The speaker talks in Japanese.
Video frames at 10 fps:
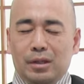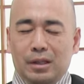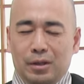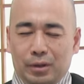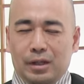
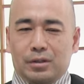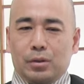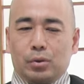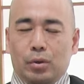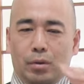議論なんです
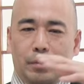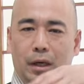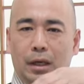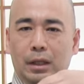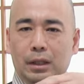けど、それを
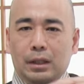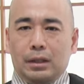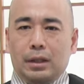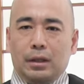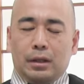まあ、
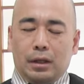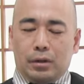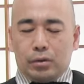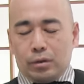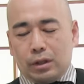ね、
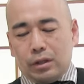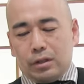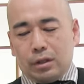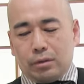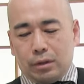研究所へ提
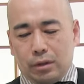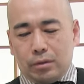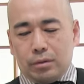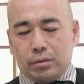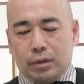示してくれて
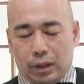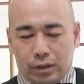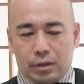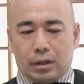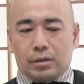るわけ
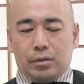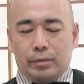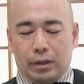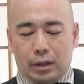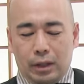です。だからそうい
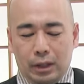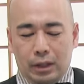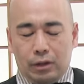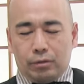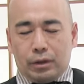う意味では、
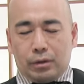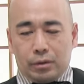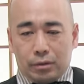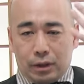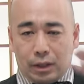井上教
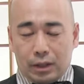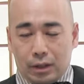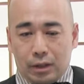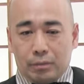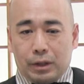授はあ
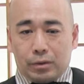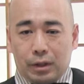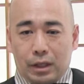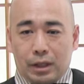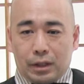り、まあそう
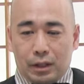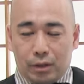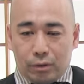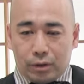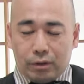いうありがたい
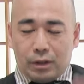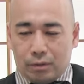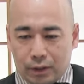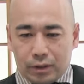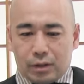議論をしてくれて
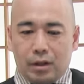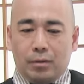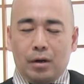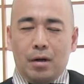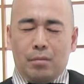るわけですけれど
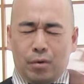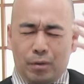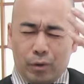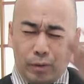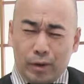も、も
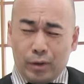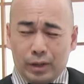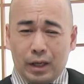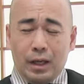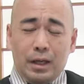う一歩踏み込ん
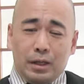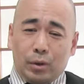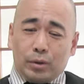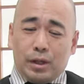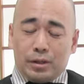で、
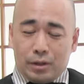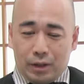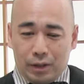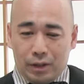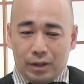共産主
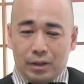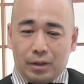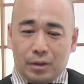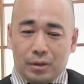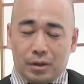義
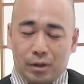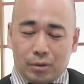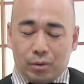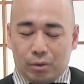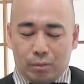勢
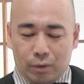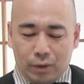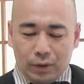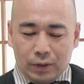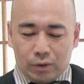力の方
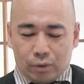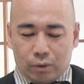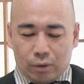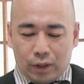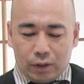も、ちょっ
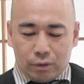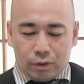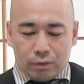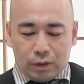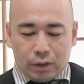と言及
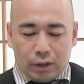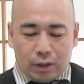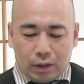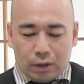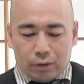してくれたら
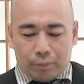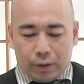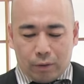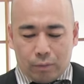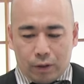なとやっ
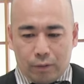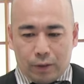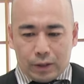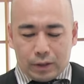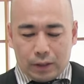ぱり思い
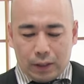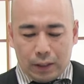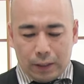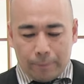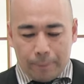ました
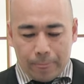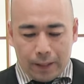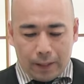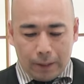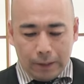ね。
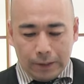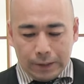は